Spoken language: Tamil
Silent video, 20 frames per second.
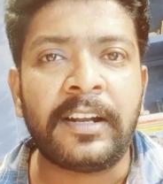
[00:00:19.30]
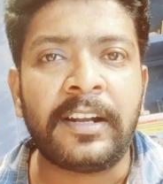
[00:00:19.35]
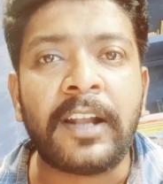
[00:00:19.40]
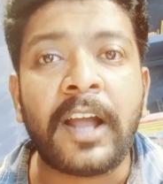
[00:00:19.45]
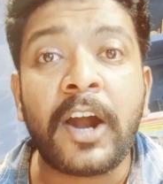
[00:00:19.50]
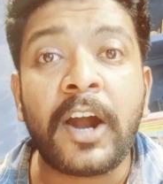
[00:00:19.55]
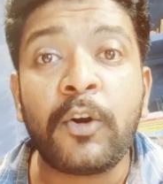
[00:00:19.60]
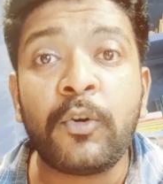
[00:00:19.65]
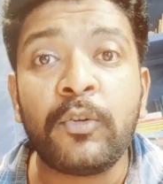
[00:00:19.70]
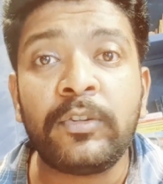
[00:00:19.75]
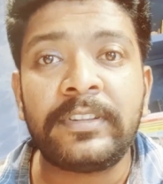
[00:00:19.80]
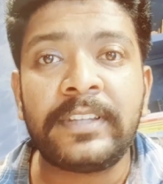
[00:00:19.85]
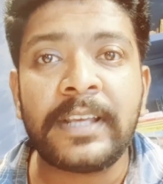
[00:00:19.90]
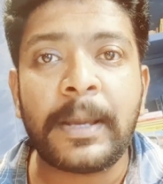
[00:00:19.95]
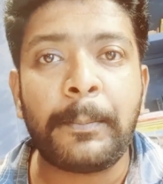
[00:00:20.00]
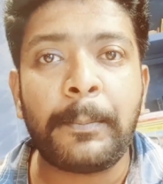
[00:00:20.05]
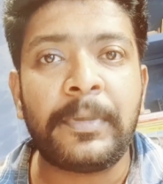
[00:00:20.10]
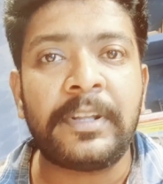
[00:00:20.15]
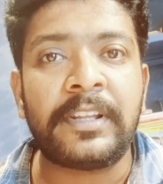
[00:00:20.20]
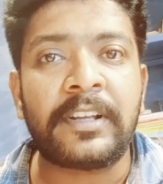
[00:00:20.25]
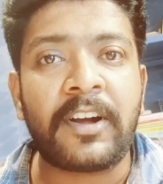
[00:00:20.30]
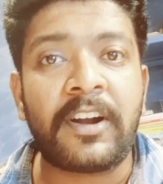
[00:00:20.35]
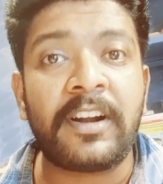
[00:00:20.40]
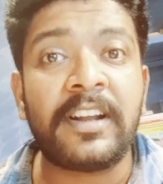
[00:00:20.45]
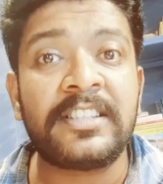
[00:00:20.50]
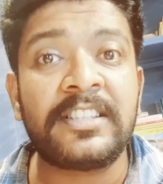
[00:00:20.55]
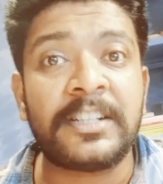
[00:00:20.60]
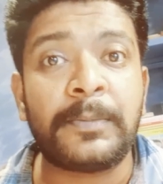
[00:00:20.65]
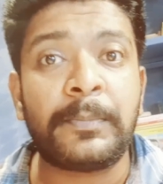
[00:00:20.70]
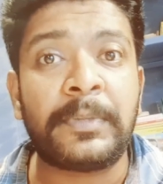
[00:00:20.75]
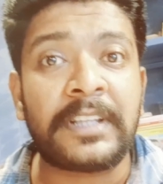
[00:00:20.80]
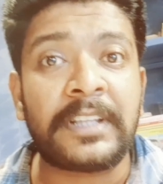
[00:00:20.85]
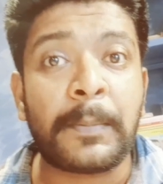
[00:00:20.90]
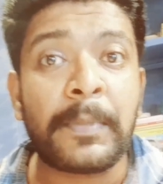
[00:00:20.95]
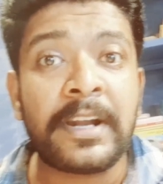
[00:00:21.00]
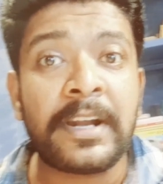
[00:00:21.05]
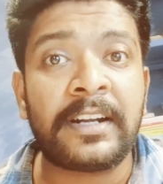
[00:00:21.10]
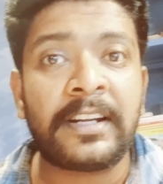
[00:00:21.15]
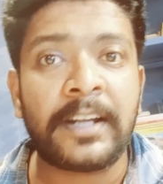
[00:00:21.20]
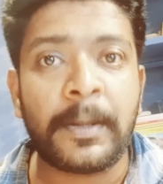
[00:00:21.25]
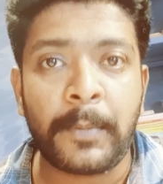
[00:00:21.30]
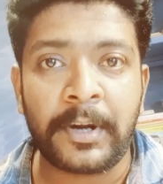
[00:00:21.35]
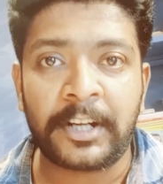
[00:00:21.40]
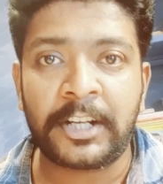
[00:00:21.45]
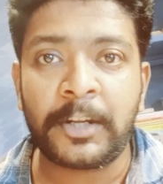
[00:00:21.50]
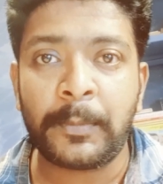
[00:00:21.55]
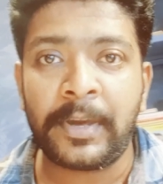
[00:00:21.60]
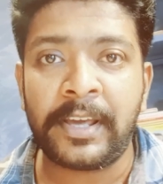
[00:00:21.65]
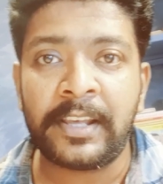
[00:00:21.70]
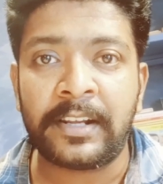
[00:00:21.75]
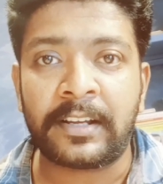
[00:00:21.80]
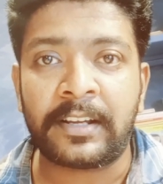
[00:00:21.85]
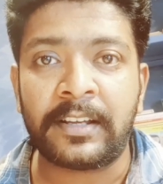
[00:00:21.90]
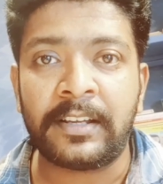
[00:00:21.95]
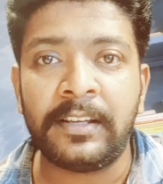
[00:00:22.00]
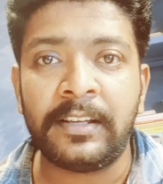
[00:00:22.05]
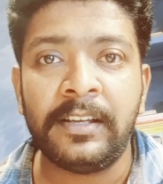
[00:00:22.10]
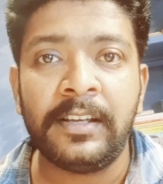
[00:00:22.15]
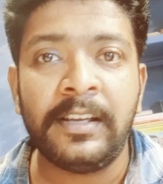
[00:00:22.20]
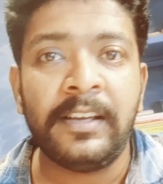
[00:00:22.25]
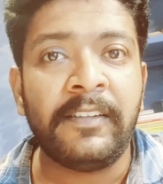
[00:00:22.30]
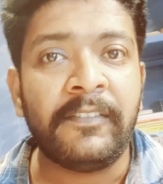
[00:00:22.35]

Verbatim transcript: நானூற்றி ஐம்பது காலேஜ் நம்ம தமிழ்நாட்டில் மட்டுமே இருக்குது